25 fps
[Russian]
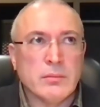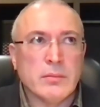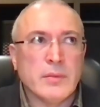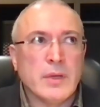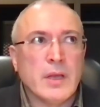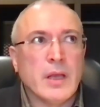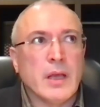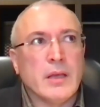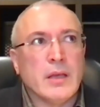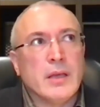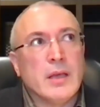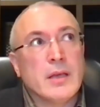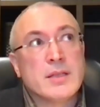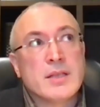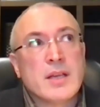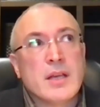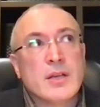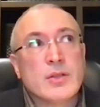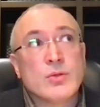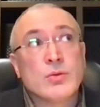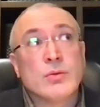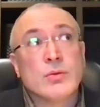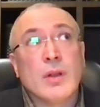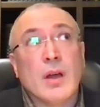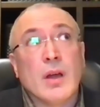Не, я
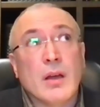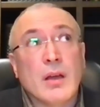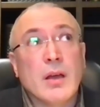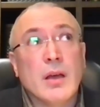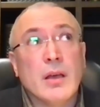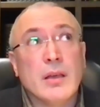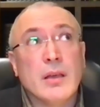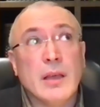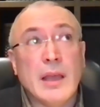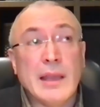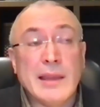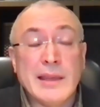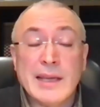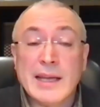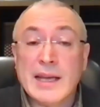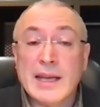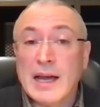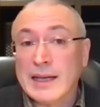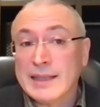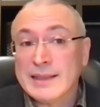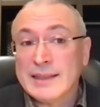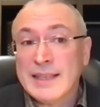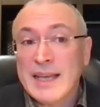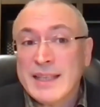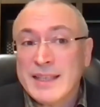скажу так. Я
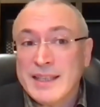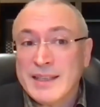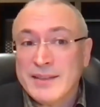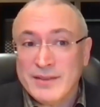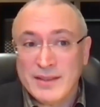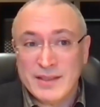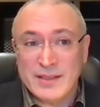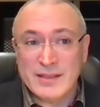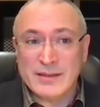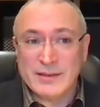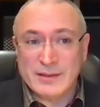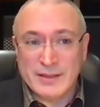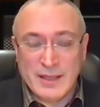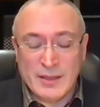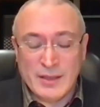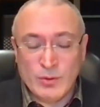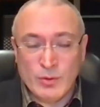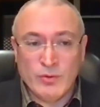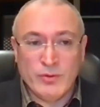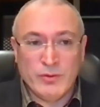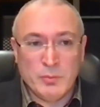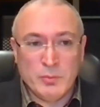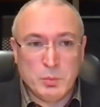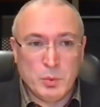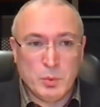никогда не видел
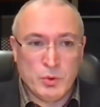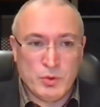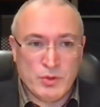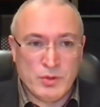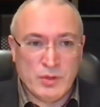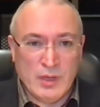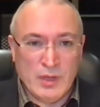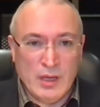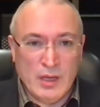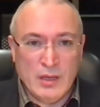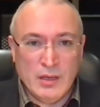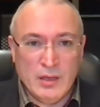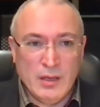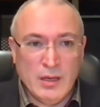такого Путина.